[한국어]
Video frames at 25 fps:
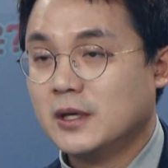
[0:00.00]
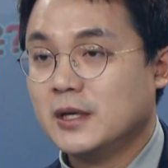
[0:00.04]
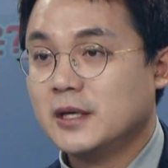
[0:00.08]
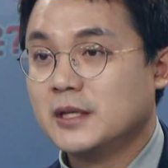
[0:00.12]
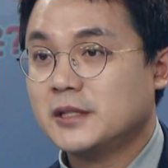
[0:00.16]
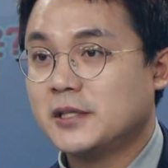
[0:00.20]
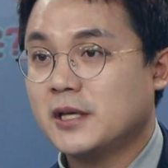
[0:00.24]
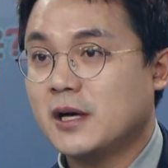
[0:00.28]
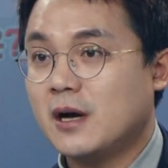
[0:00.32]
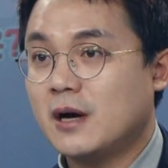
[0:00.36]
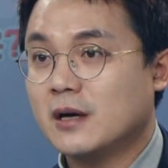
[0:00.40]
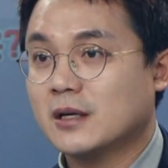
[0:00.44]

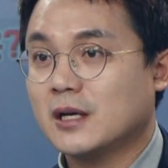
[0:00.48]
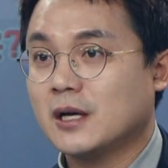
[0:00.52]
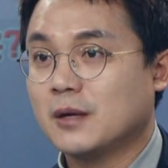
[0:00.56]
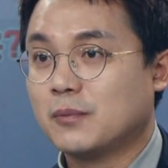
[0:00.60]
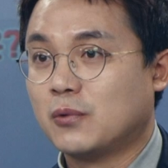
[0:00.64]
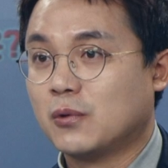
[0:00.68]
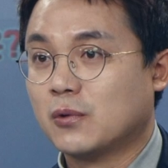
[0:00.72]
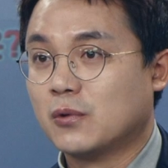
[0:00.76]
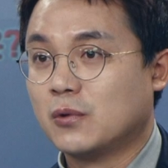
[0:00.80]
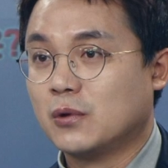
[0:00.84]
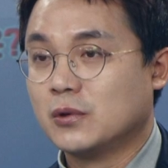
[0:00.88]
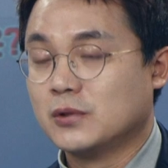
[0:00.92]
생각해
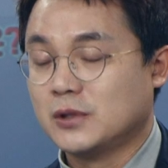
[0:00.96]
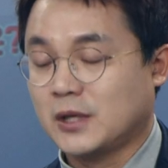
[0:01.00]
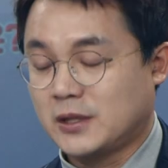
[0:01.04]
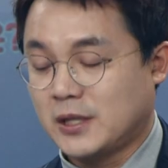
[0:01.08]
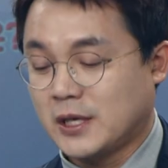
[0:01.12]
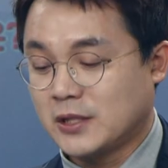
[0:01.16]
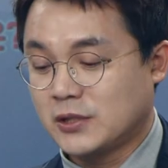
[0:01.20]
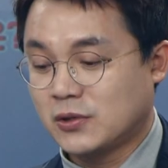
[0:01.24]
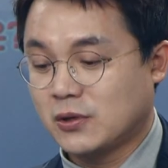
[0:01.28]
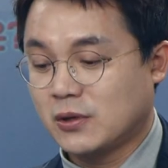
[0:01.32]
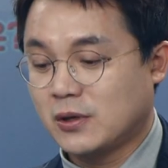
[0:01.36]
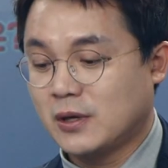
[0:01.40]
보고 이제
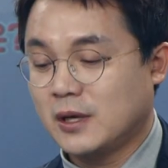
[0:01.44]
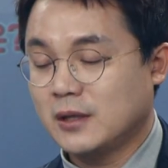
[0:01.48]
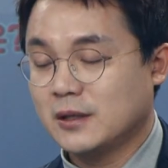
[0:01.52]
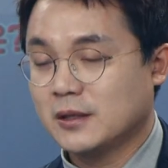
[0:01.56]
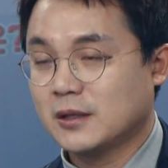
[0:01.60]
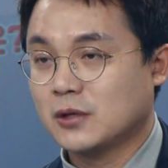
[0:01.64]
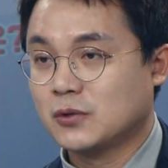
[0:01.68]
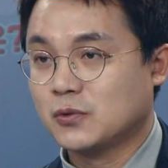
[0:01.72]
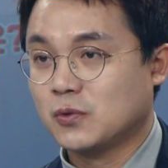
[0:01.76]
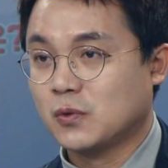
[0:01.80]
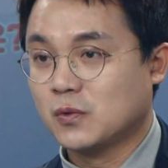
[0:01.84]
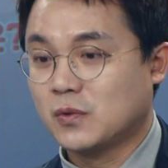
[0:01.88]
대처를 하는
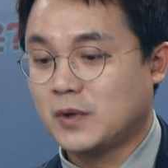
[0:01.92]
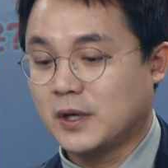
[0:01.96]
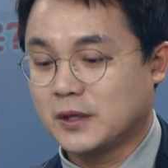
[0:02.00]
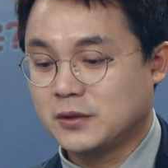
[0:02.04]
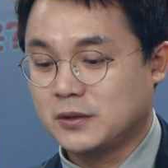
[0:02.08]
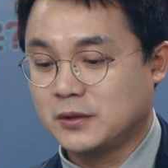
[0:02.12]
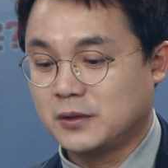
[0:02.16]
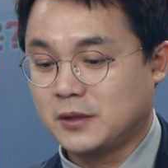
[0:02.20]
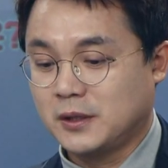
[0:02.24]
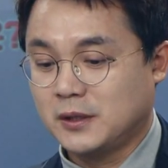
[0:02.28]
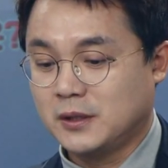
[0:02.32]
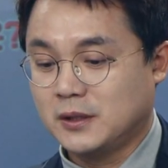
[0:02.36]
게 좋을 것
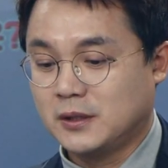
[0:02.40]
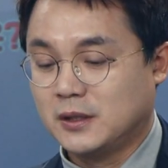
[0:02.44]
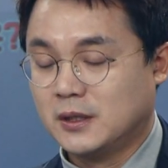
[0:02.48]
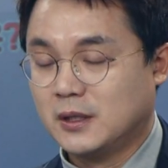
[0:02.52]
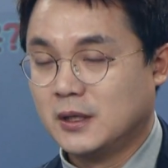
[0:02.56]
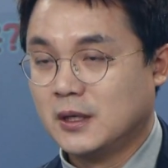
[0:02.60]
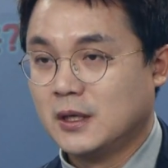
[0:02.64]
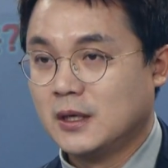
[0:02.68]
같은데요.